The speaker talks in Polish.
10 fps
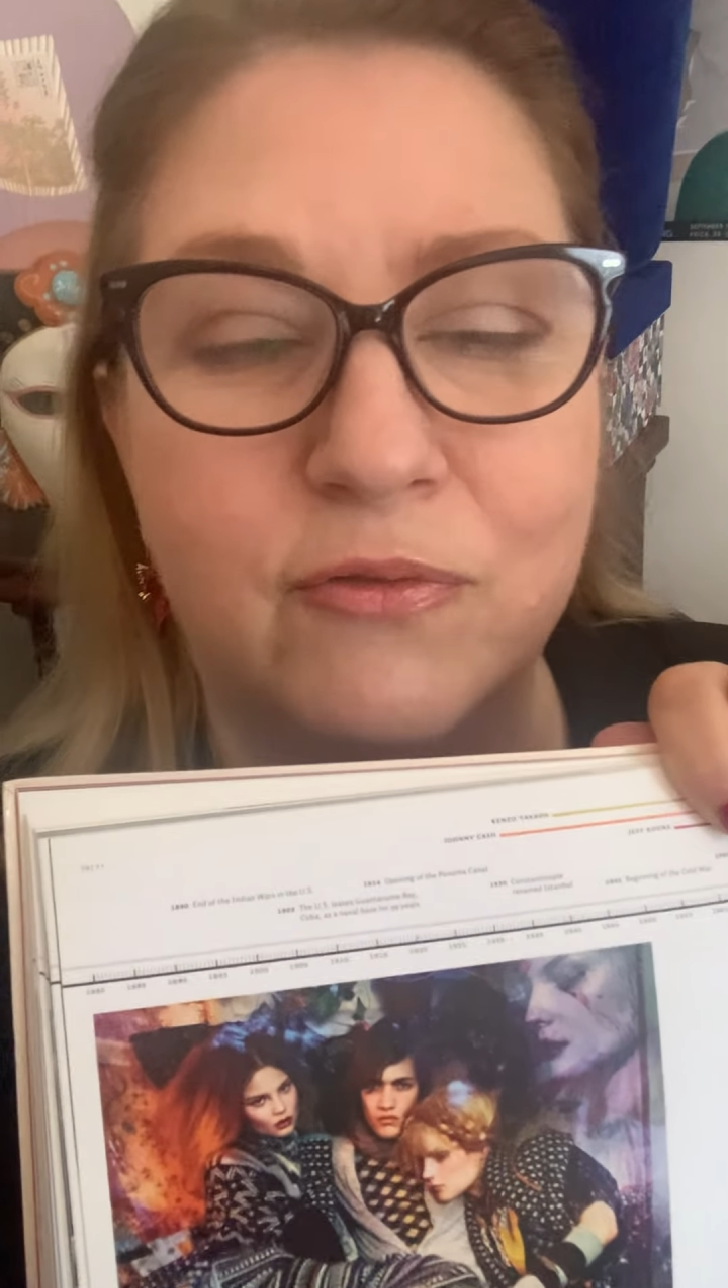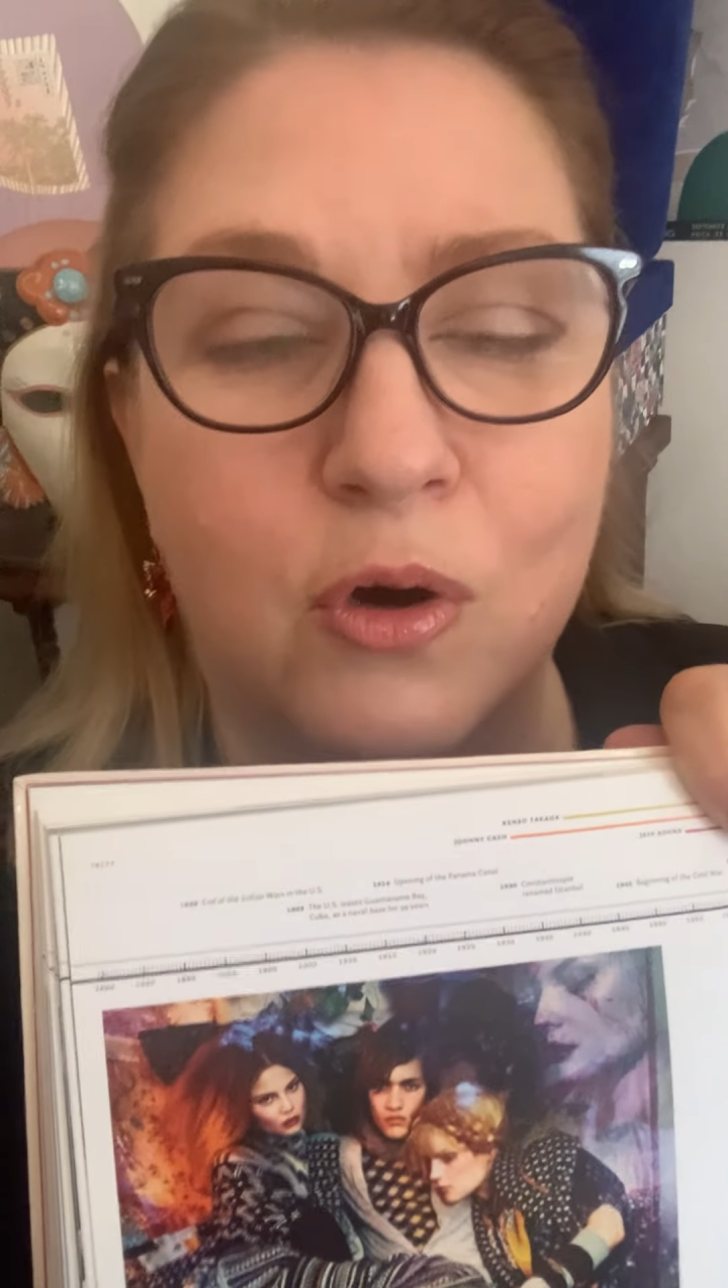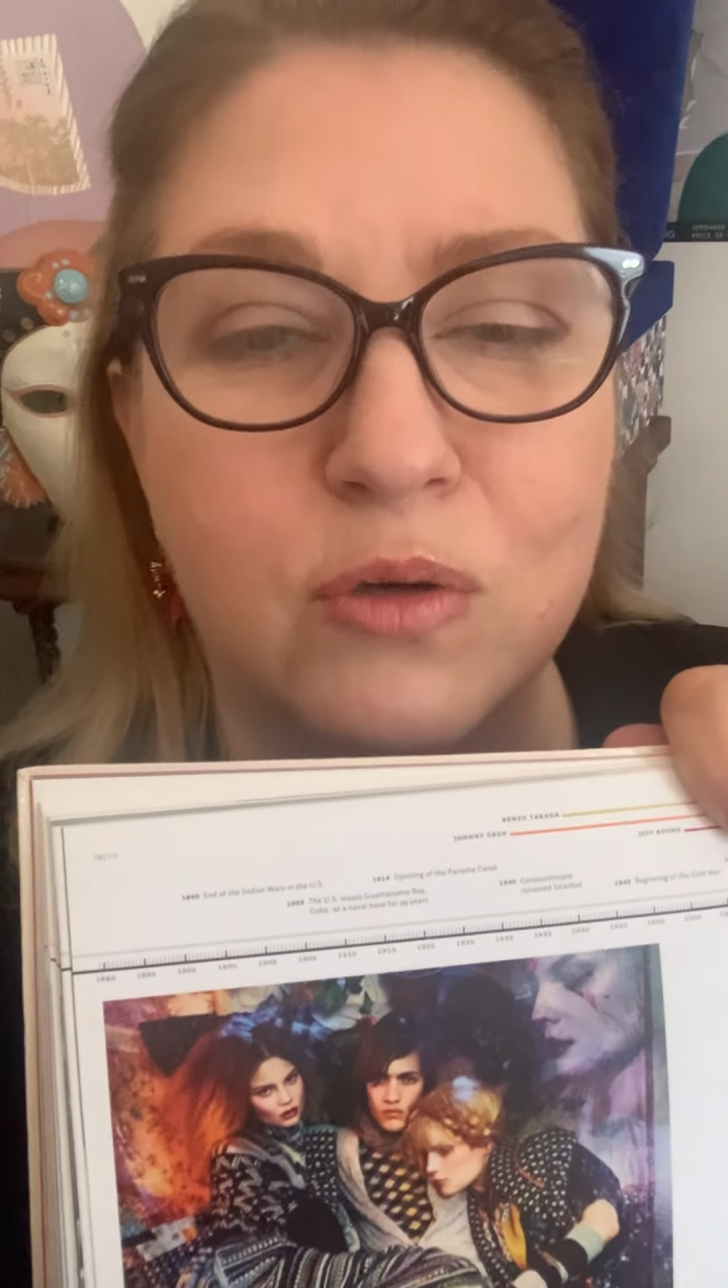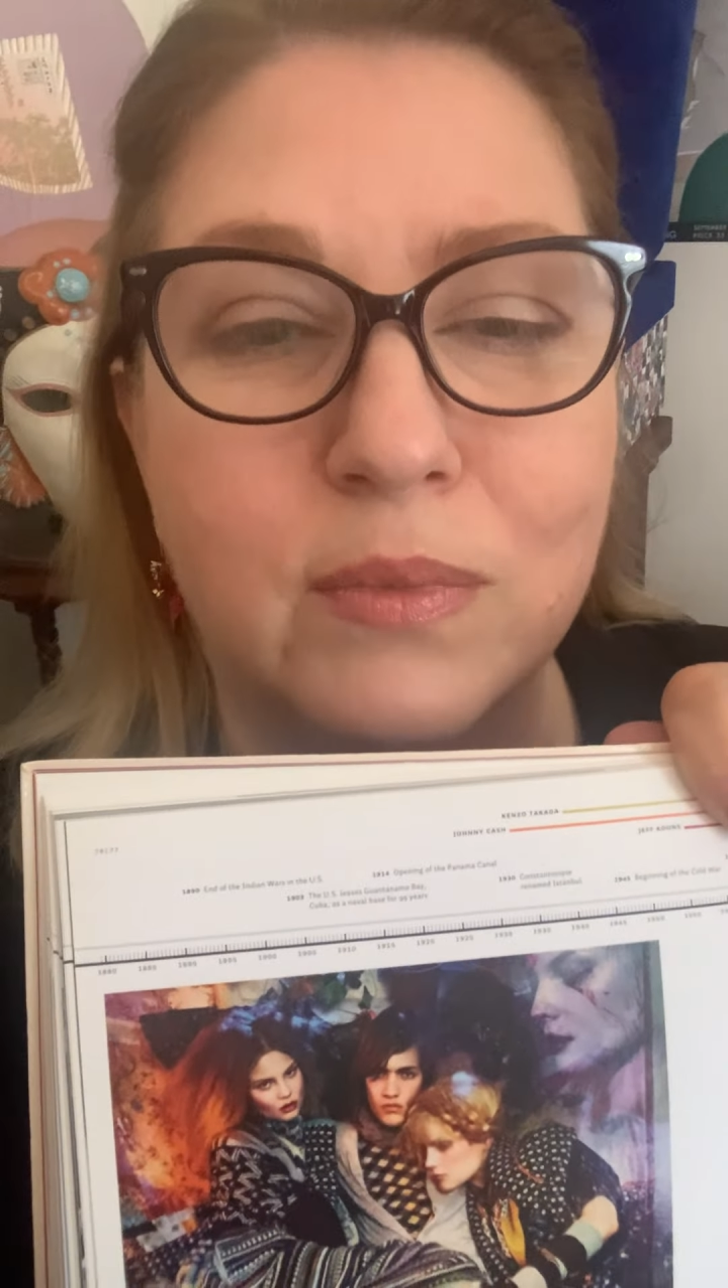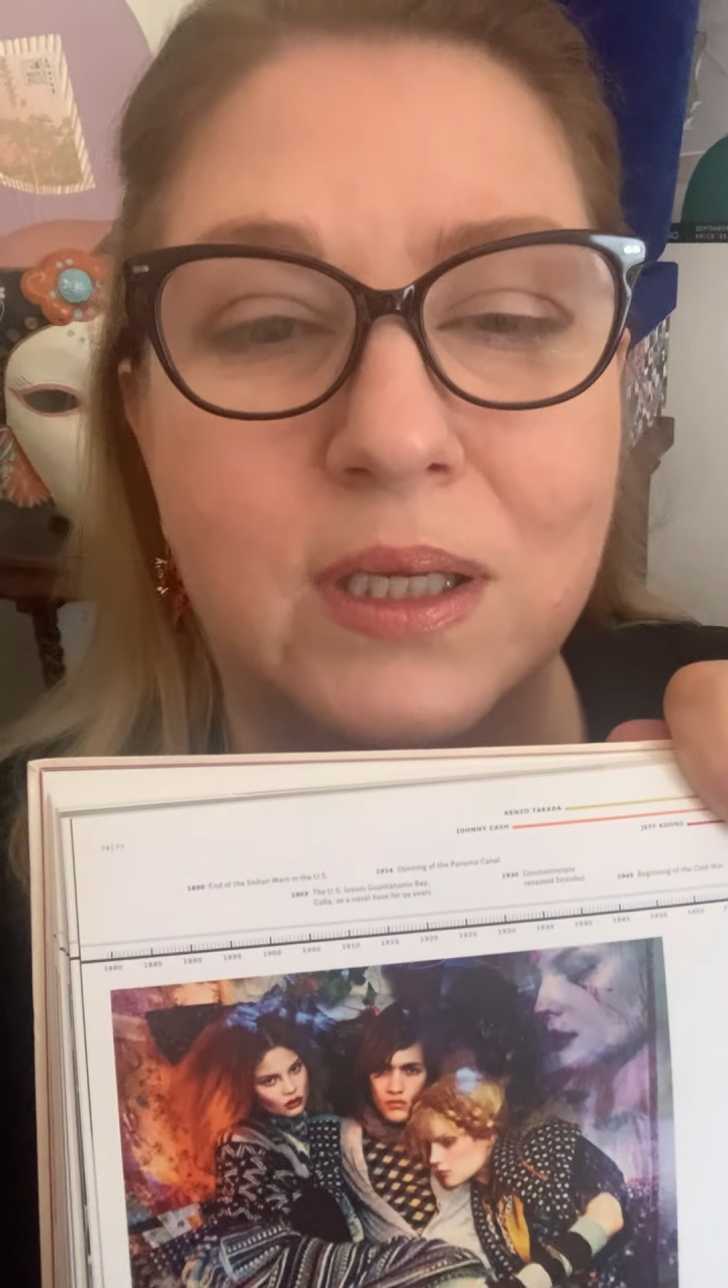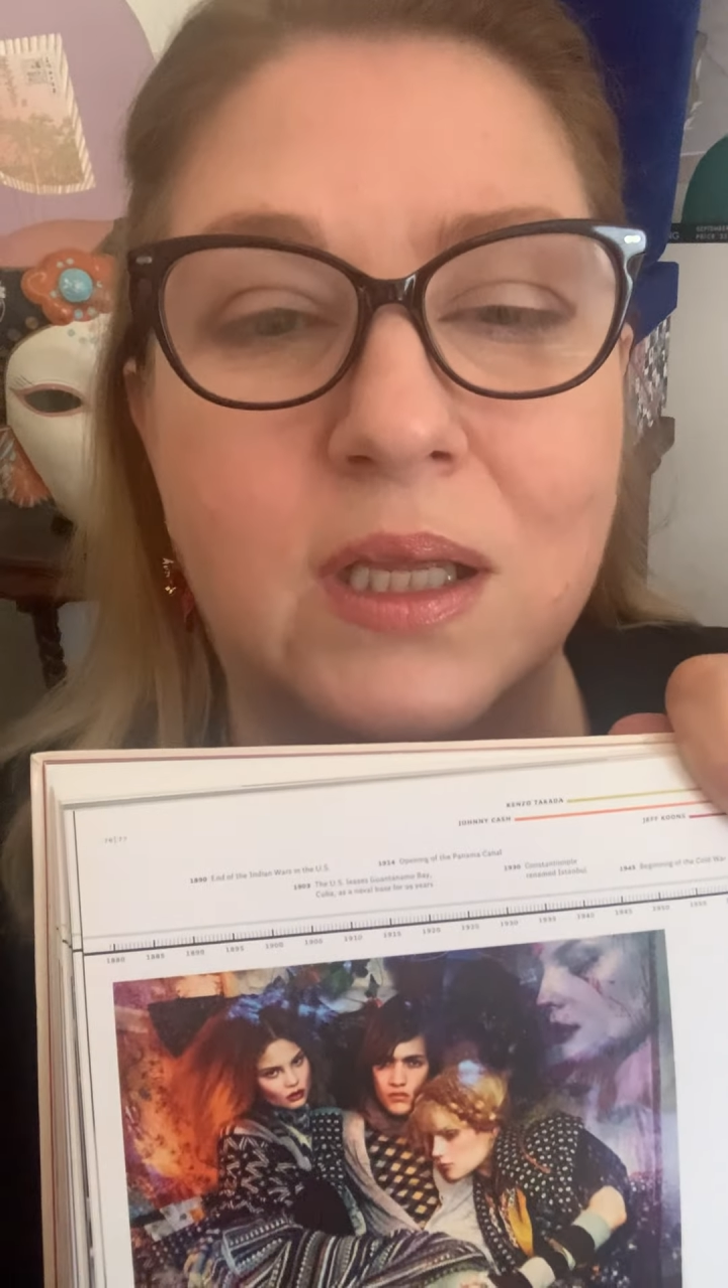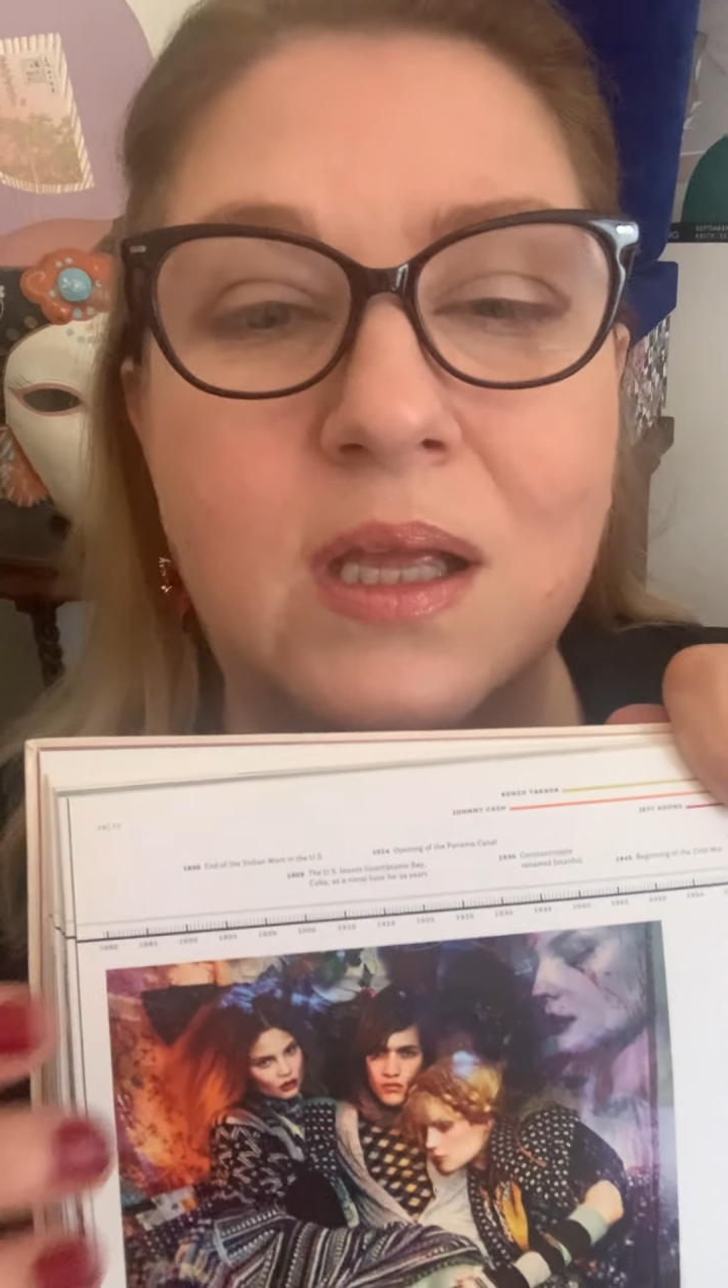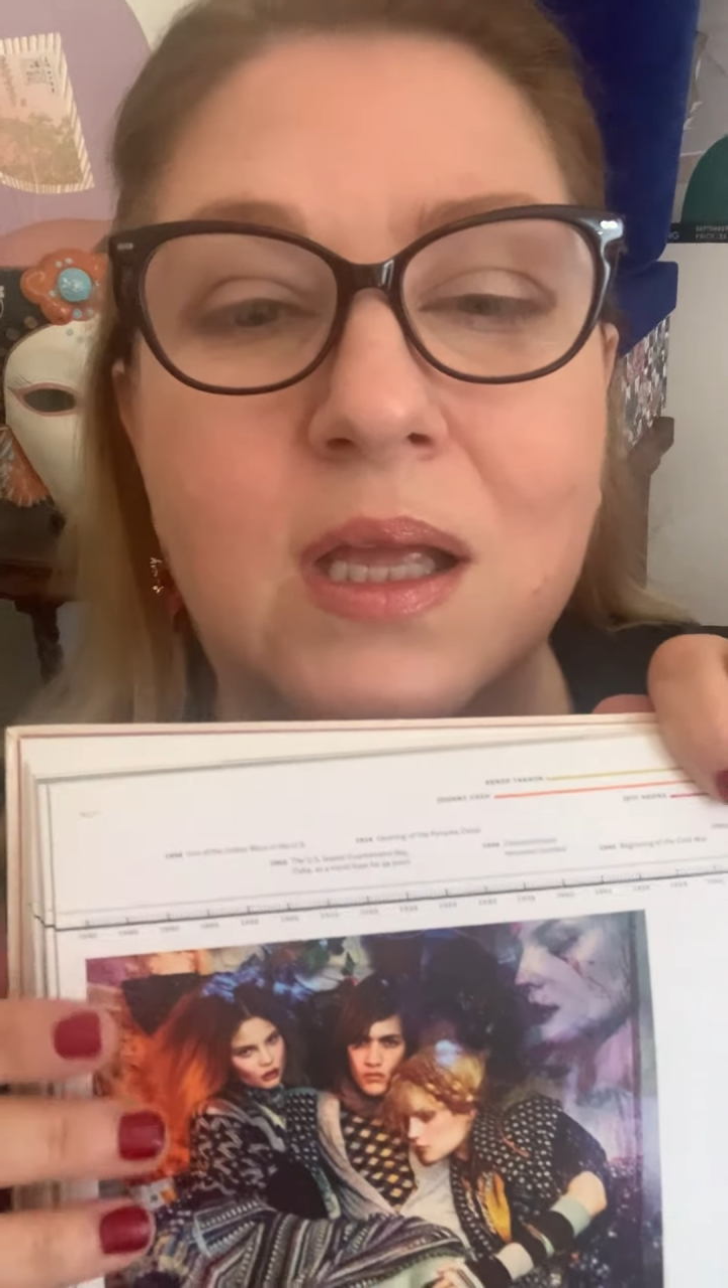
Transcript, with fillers: formy,